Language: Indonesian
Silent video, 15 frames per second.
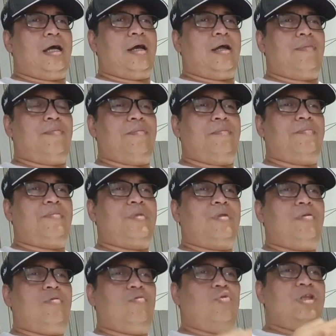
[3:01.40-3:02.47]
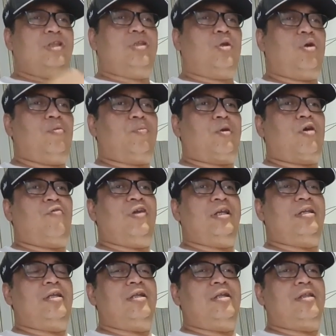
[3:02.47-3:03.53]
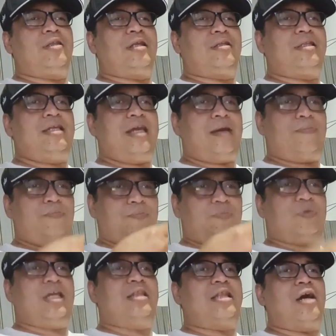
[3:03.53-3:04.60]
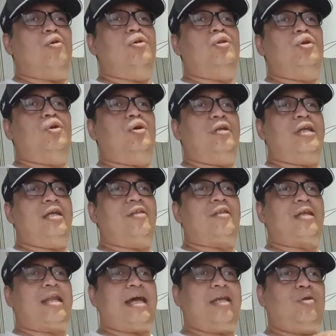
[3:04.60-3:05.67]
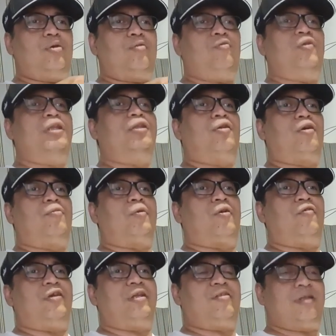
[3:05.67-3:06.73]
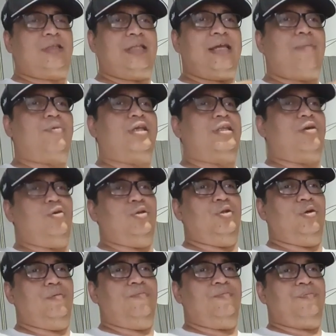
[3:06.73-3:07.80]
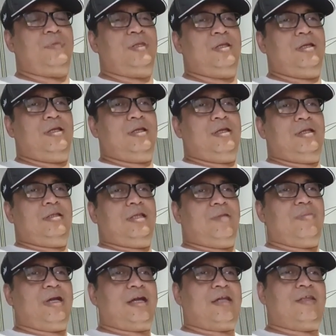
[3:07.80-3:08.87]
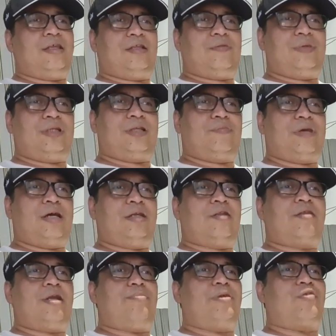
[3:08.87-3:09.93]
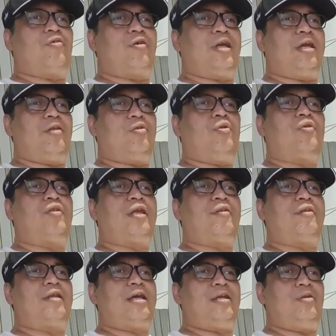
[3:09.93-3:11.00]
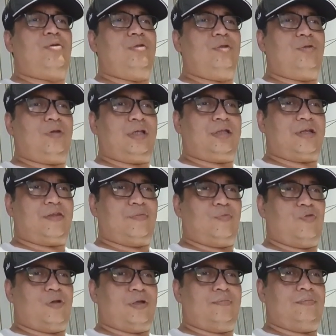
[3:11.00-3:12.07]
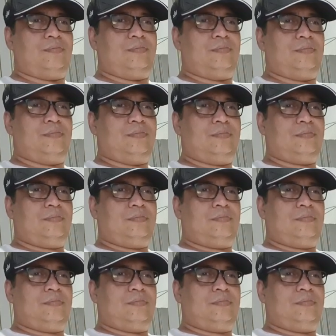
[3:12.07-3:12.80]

uh, withdraw profit setiap kita untung dan selalu withdraw profit setiap kita untung. Terima kasih teman-teman, selamat sore, sukses selalu untuk kita semua.